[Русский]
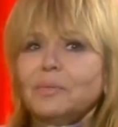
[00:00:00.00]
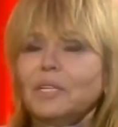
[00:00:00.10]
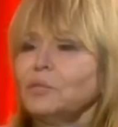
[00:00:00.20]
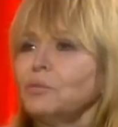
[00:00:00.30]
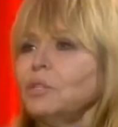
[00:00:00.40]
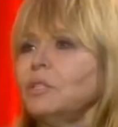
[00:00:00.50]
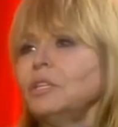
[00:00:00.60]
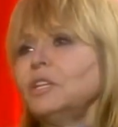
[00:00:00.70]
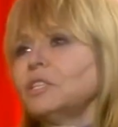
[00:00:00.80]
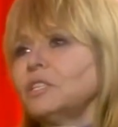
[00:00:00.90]
есть вот
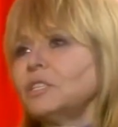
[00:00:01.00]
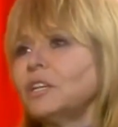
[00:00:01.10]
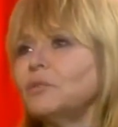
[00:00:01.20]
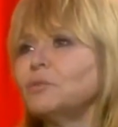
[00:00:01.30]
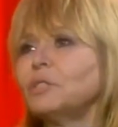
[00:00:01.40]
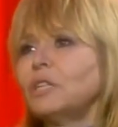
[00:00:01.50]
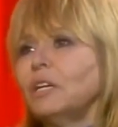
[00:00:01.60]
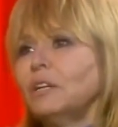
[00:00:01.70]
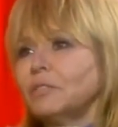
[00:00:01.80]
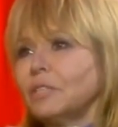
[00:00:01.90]
эта нежность, как у
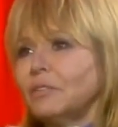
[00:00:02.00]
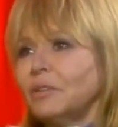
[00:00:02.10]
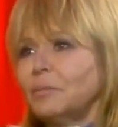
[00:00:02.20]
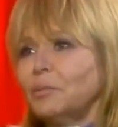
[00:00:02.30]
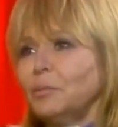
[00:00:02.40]
Достоевского.